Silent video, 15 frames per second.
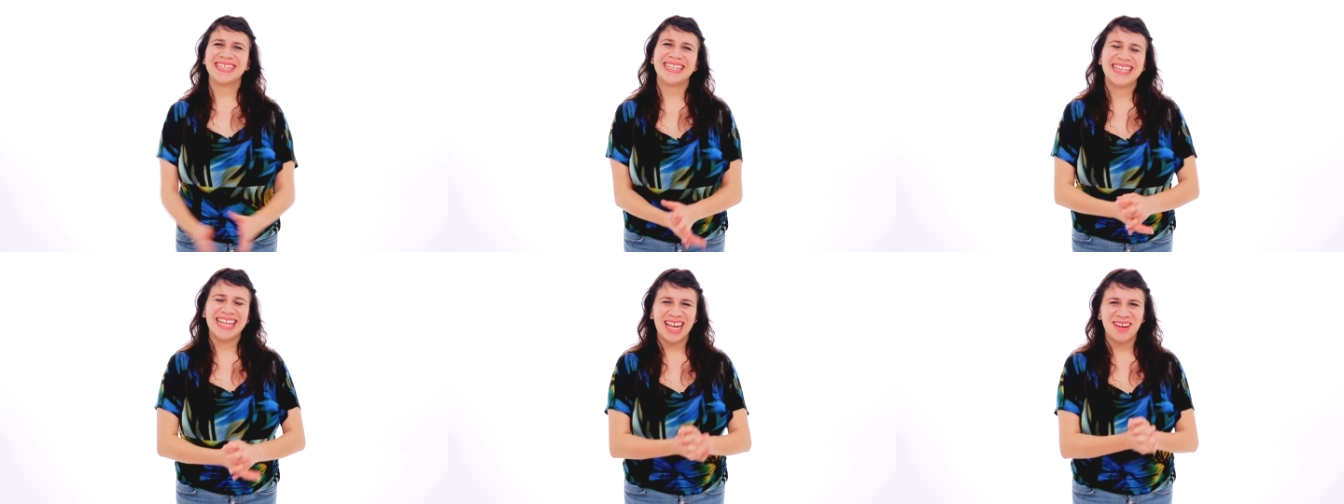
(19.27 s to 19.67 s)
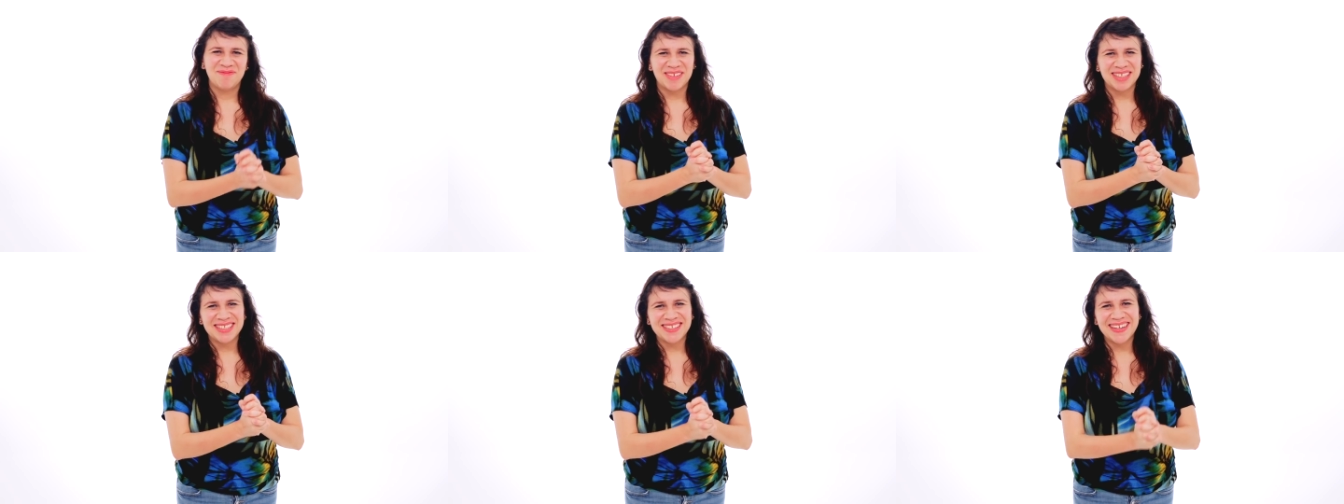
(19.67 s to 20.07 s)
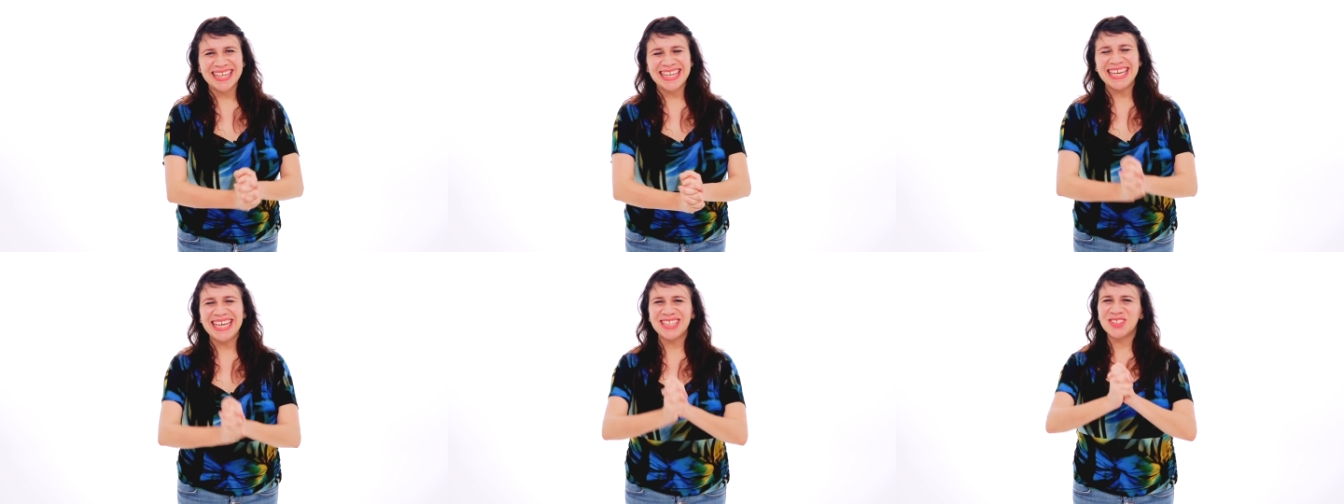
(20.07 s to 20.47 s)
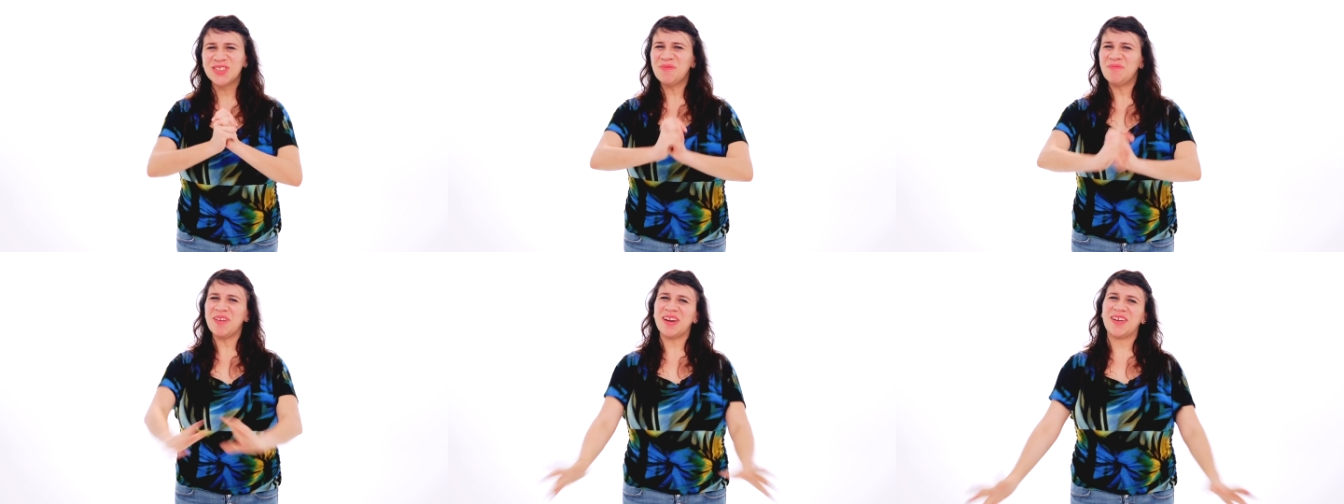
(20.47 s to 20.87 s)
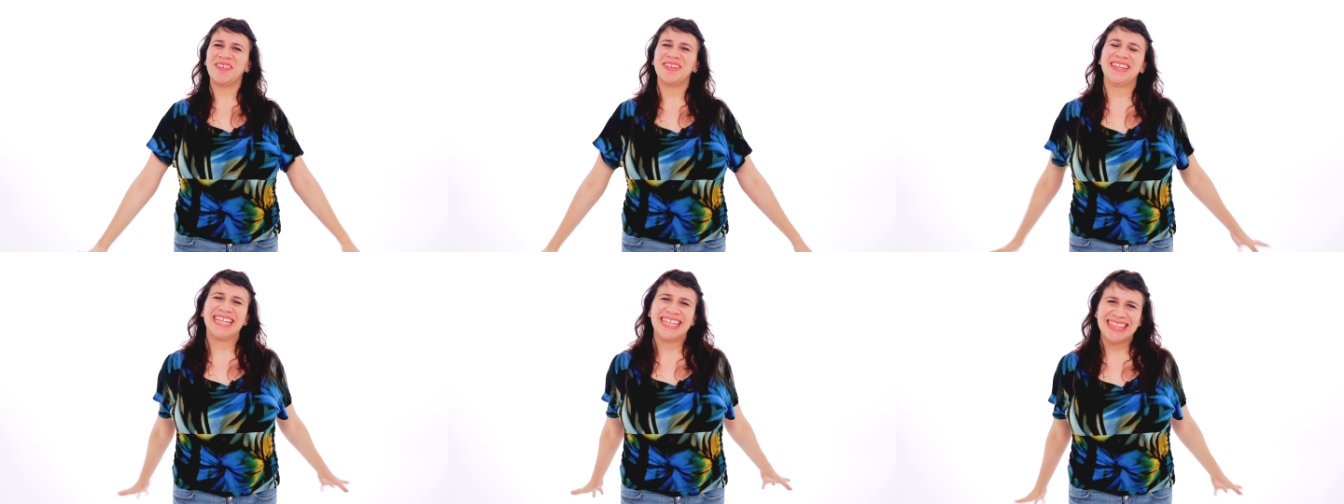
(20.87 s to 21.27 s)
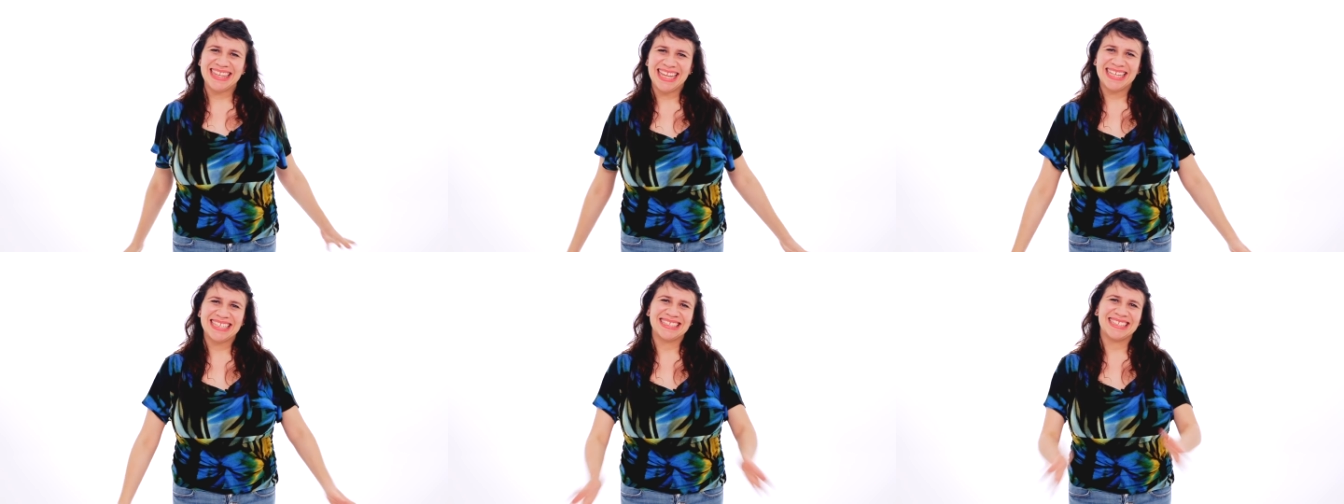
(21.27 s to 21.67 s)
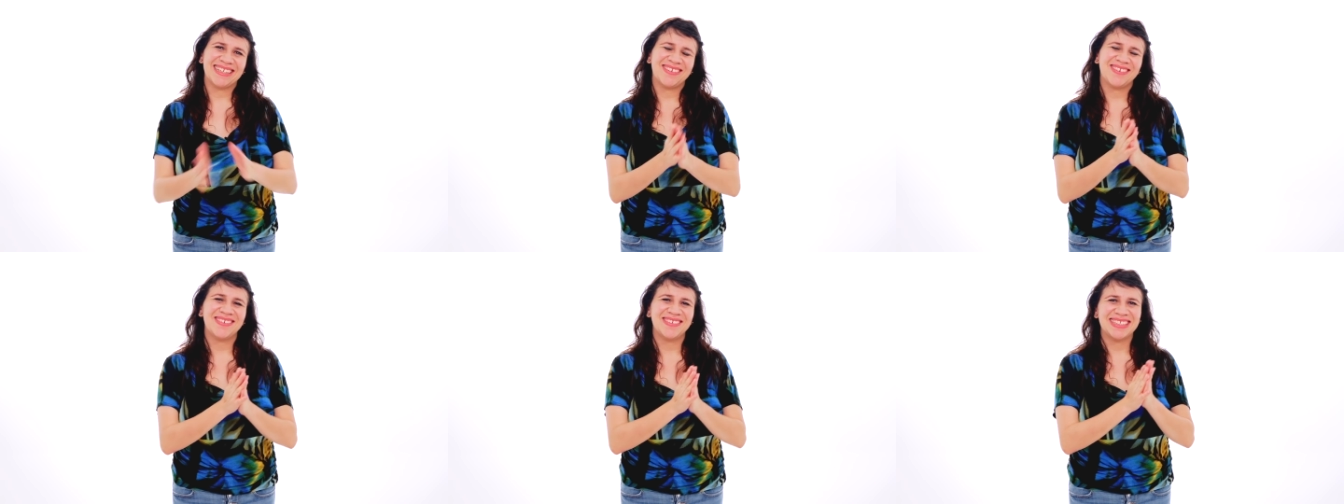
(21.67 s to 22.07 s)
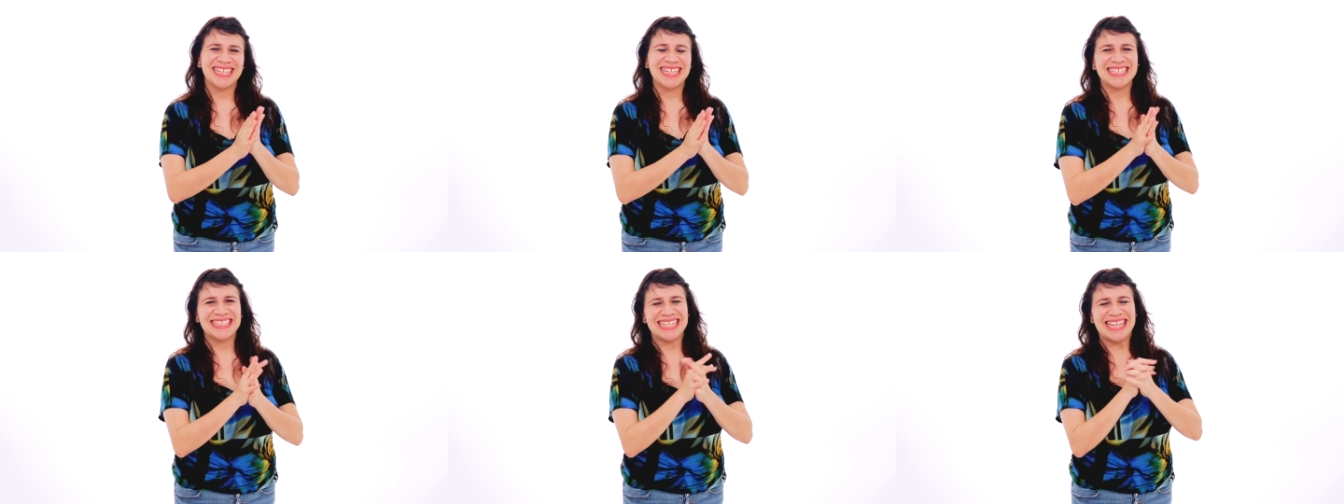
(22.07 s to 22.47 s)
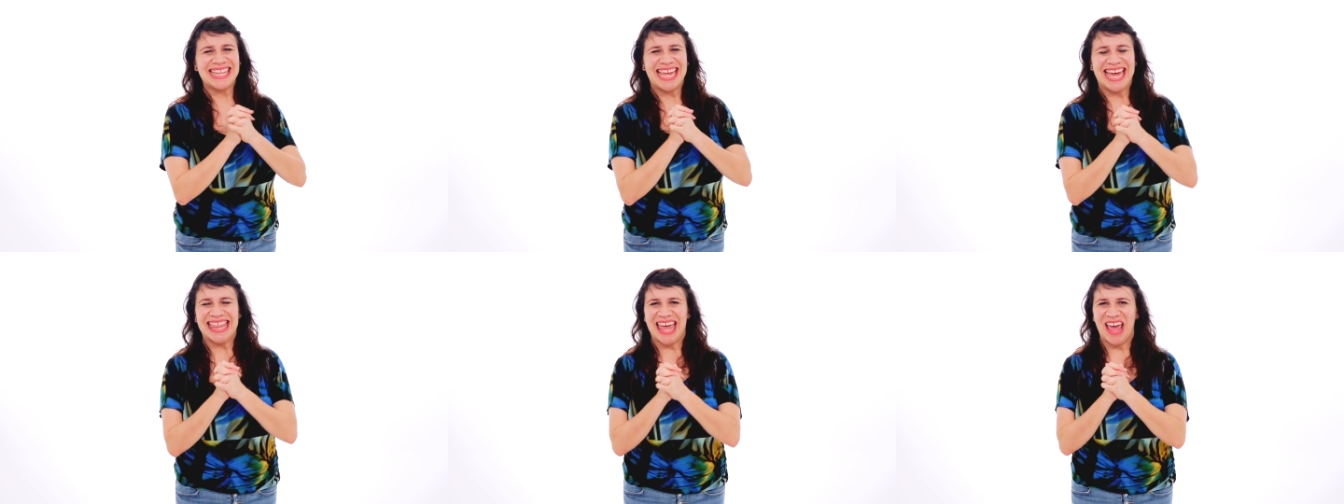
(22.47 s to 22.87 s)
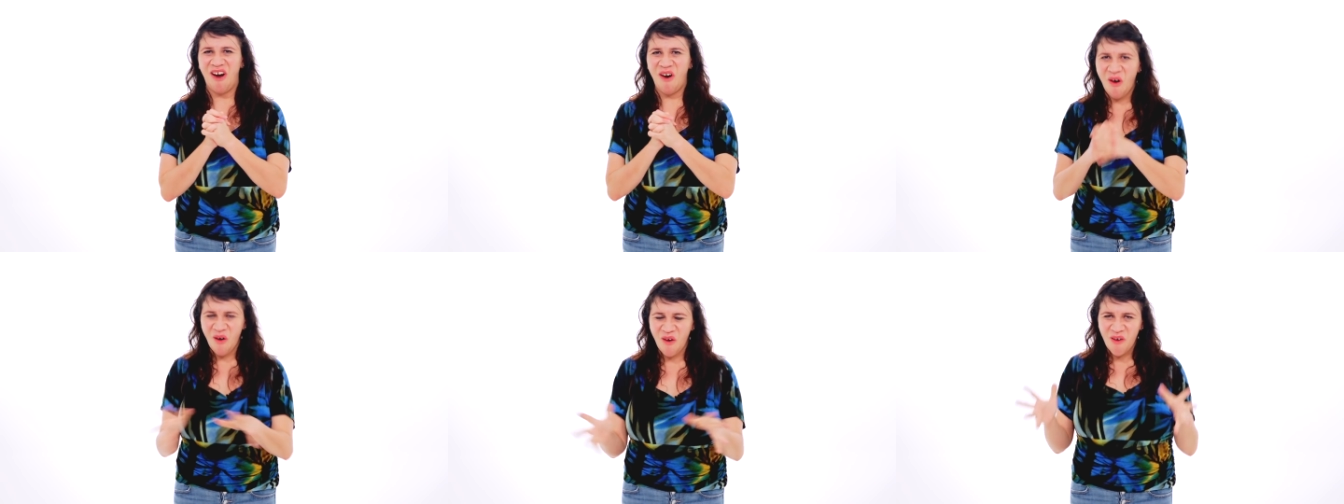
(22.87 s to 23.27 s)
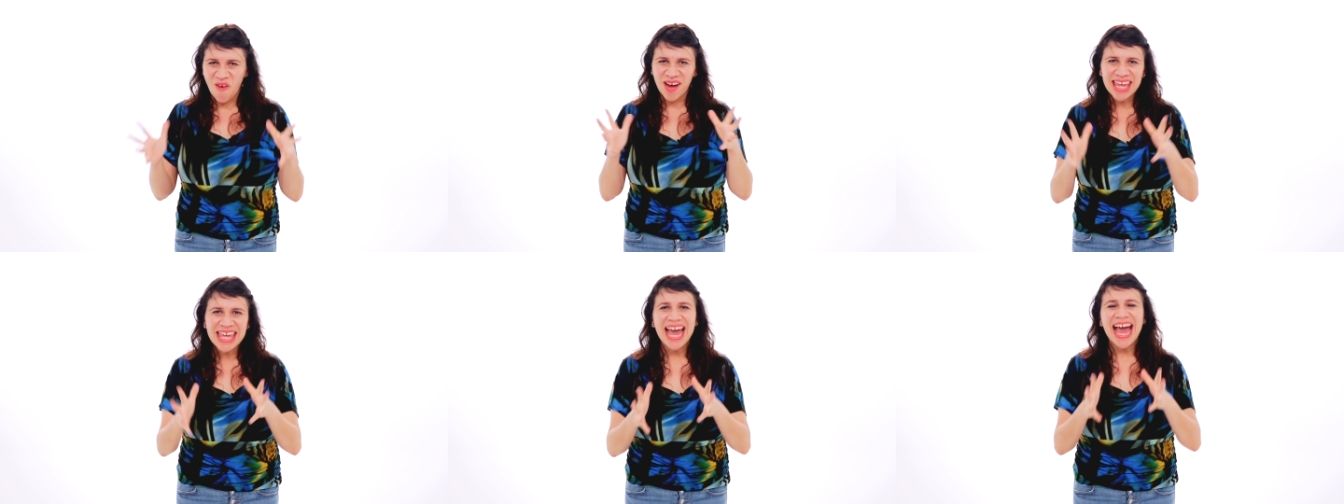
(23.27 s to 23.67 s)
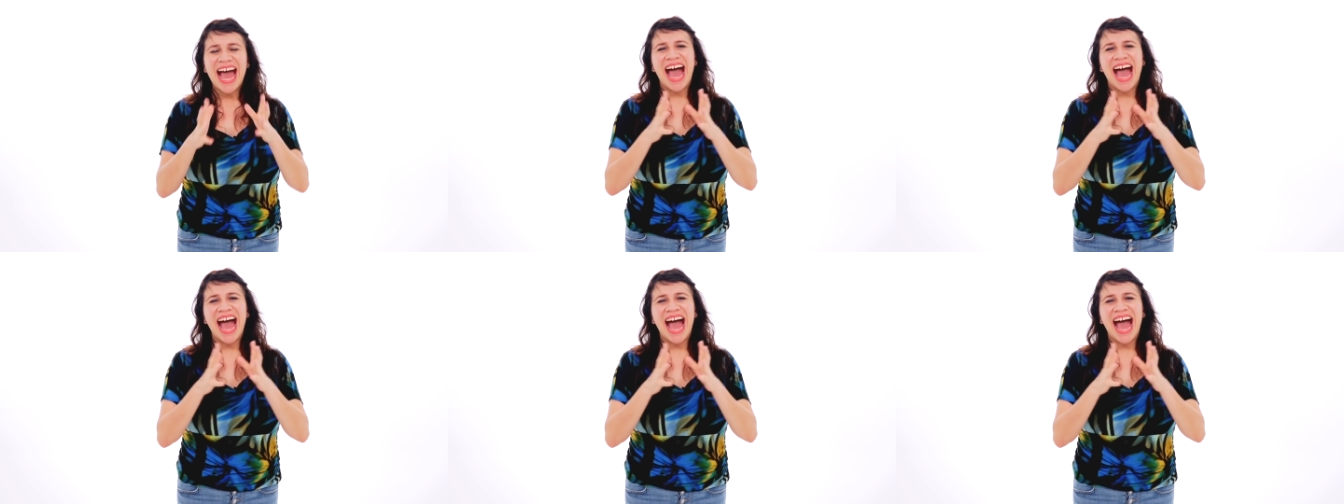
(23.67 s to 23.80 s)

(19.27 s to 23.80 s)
¿qué tal? Pues yo aquí súper contenta de estar con ustedes el día de hoy,